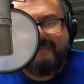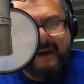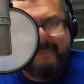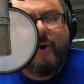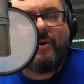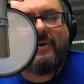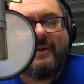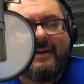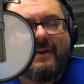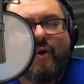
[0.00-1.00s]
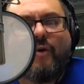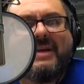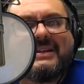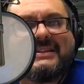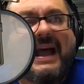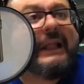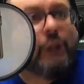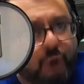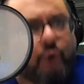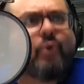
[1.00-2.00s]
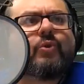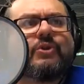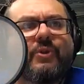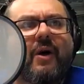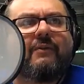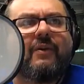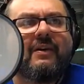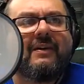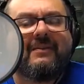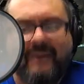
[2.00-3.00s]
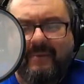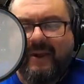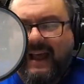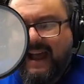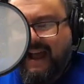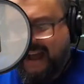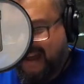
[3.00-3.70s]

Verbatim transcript: Vamos começar tudo de novo? Vamos lá!